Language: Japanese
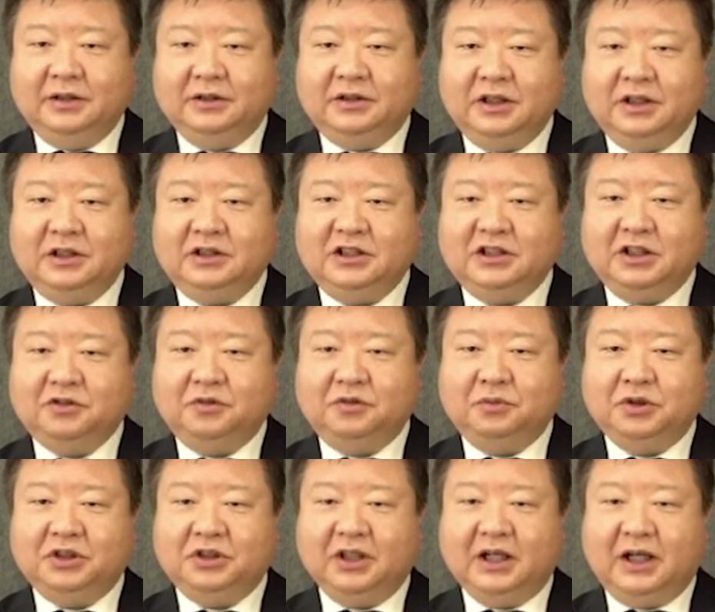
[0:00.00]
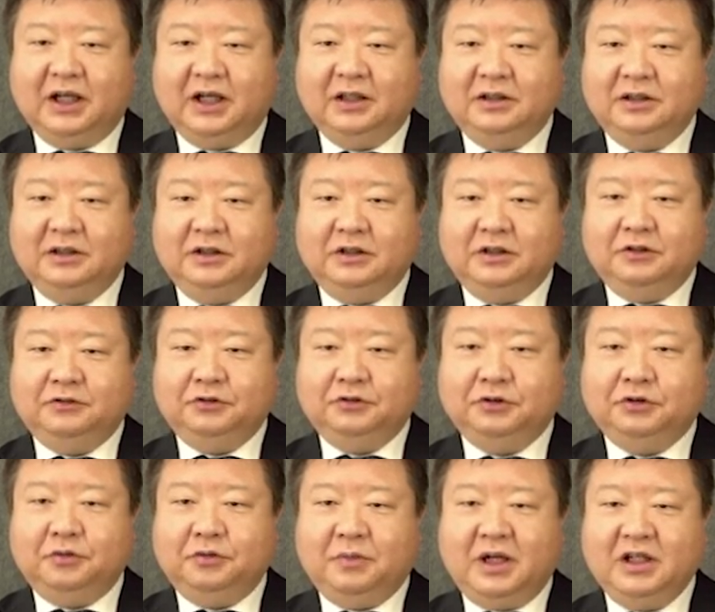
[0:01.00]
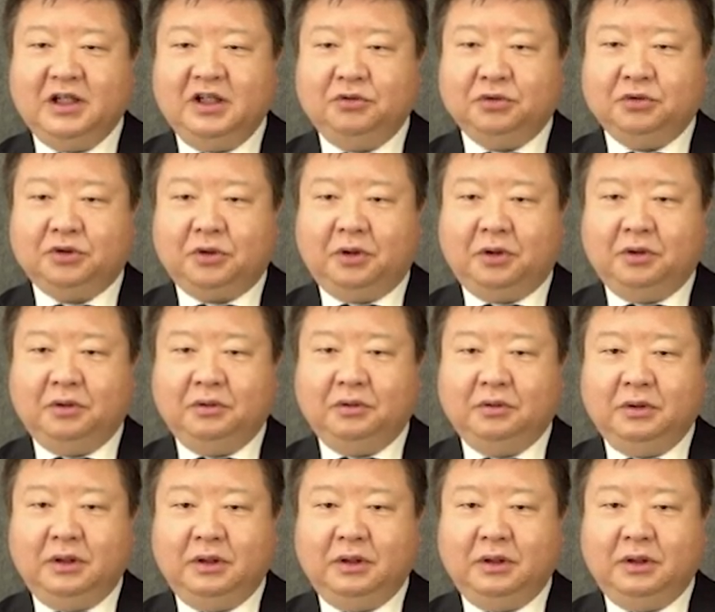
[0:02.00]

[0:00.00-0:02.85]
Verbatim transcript: 全角文字が含まれると、